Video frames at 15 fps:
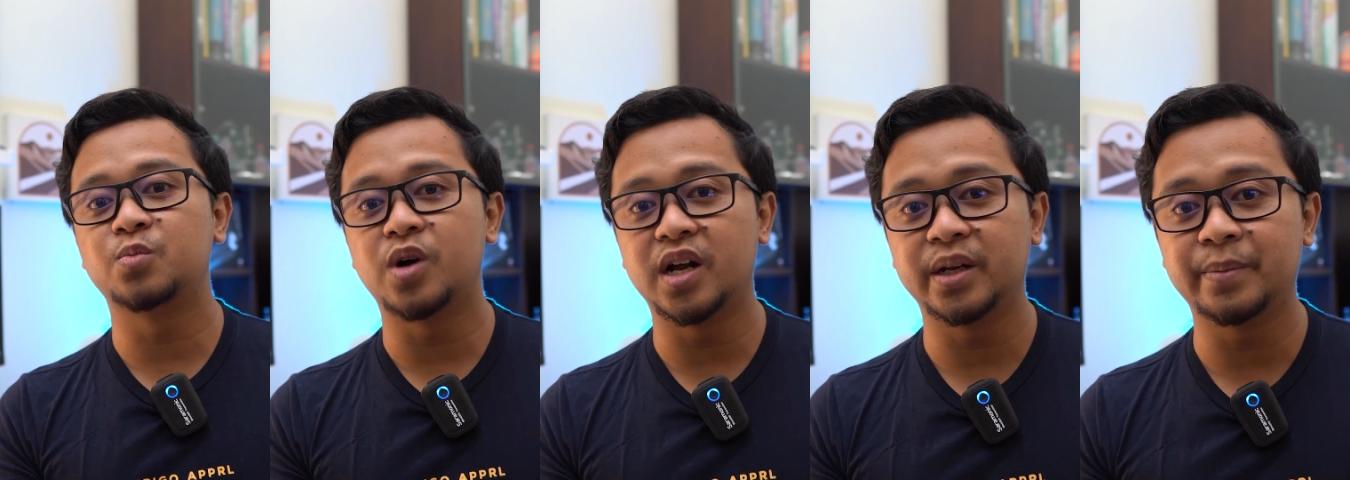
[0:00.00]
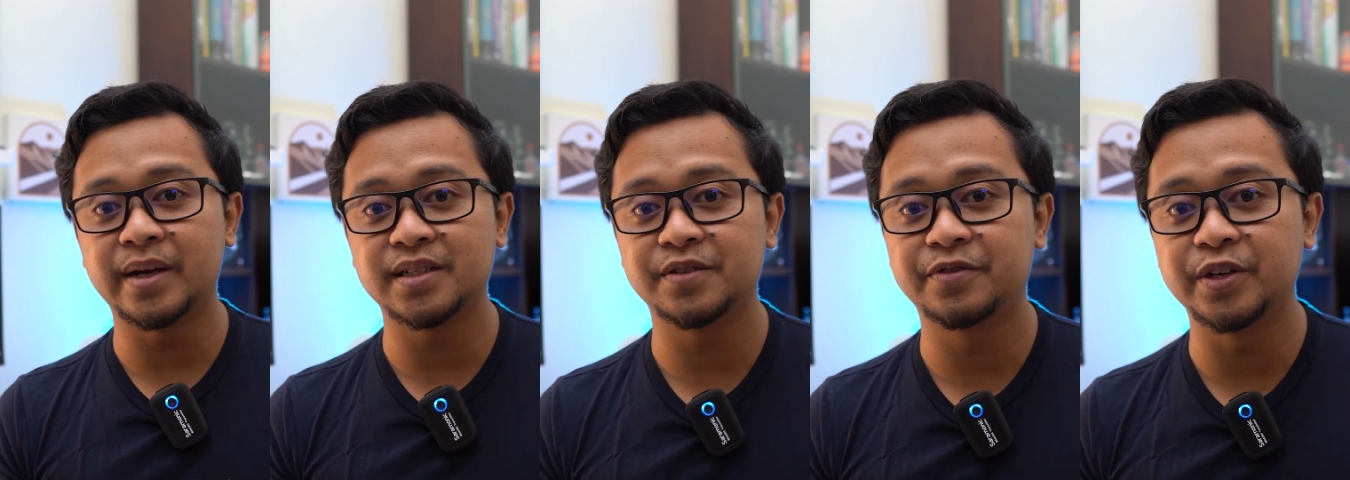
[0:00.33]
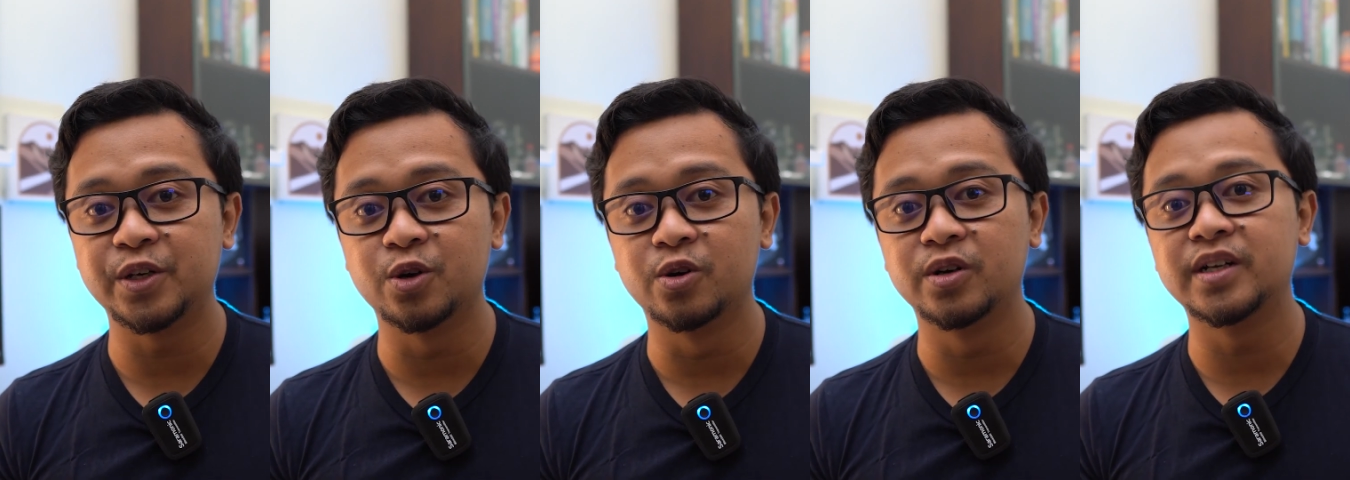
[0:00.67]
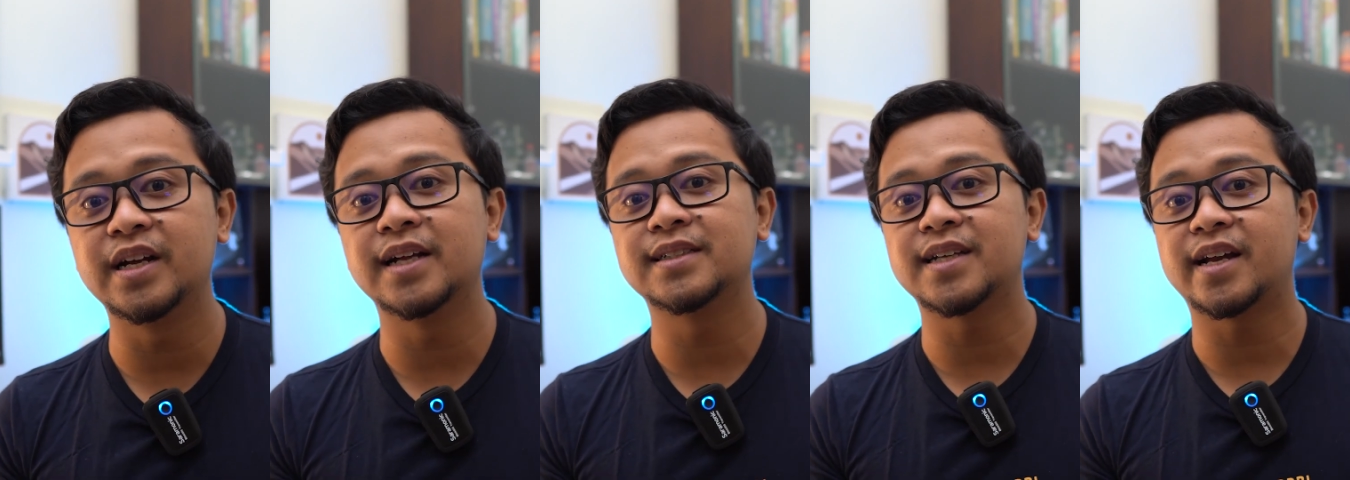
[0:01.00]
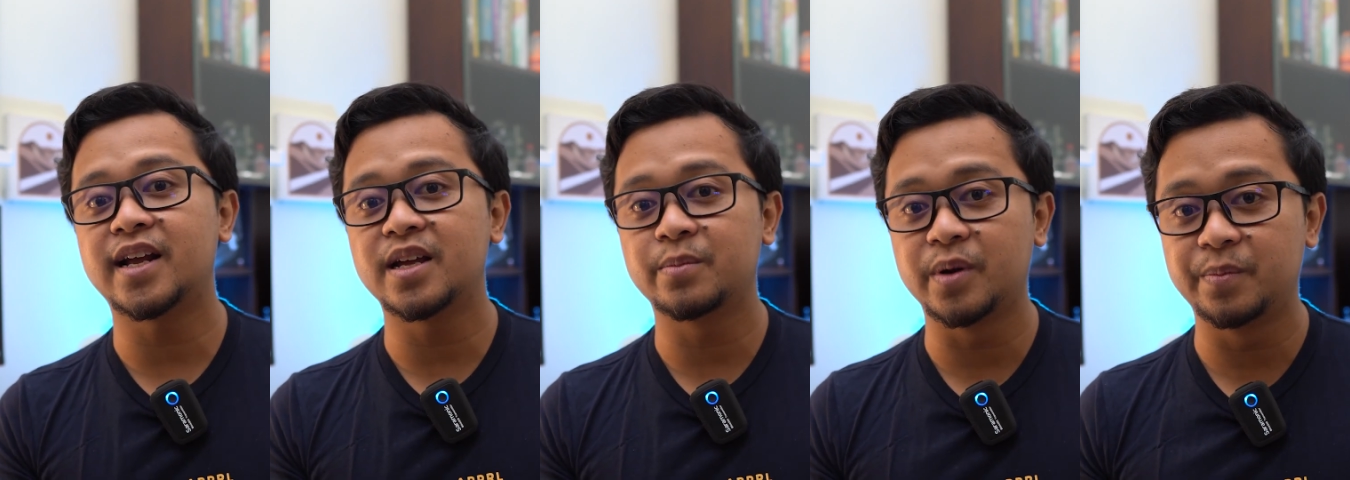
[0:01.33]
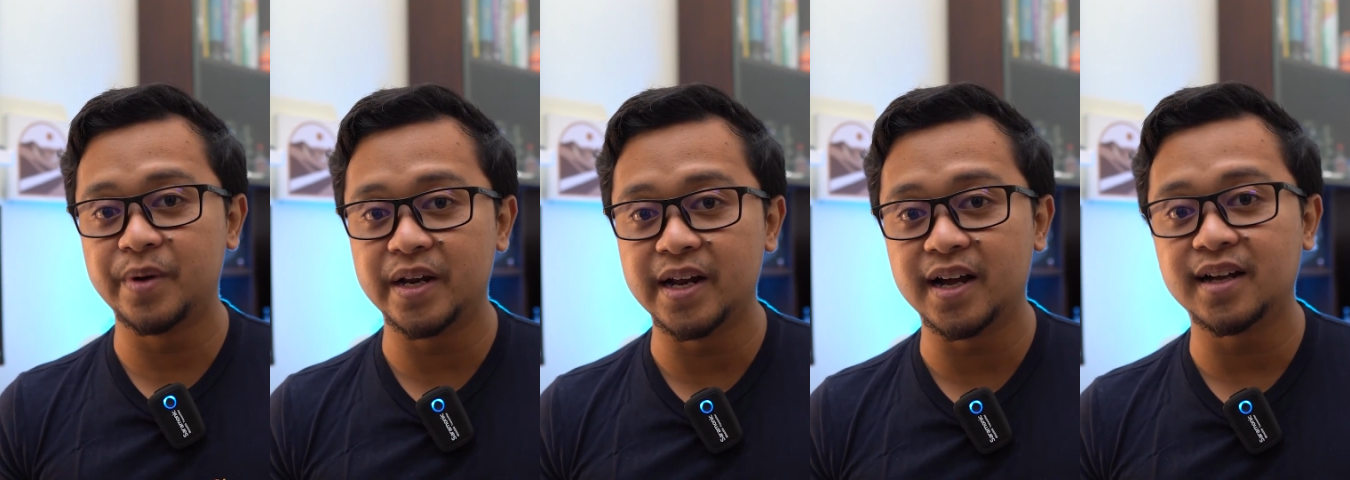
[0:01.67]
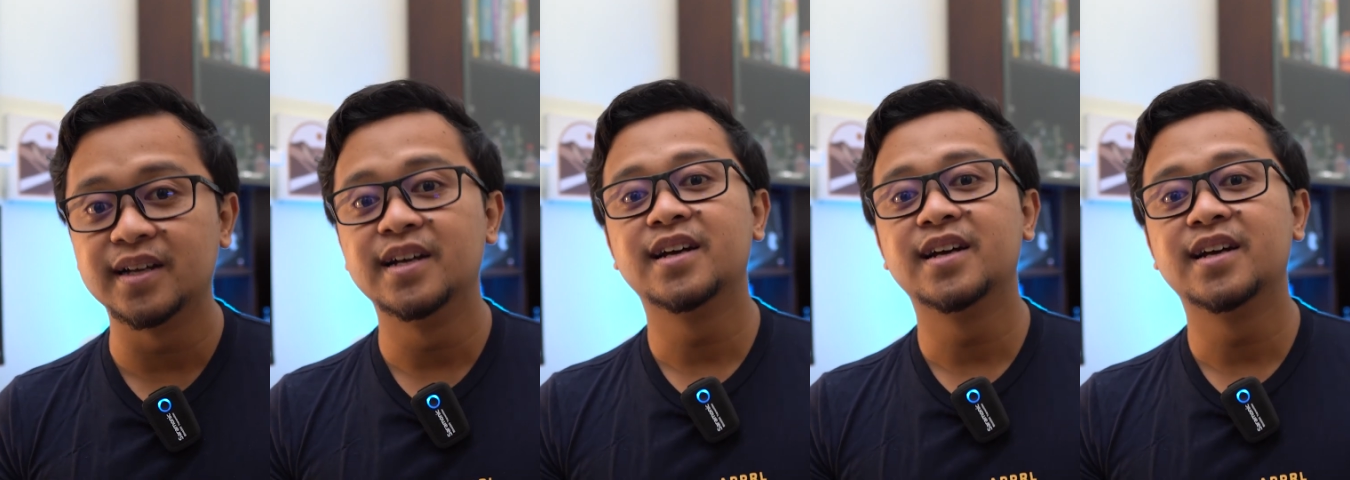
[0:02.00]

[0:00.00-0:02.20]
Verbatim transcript: sebuah animasi video dengan cara yang berbeda,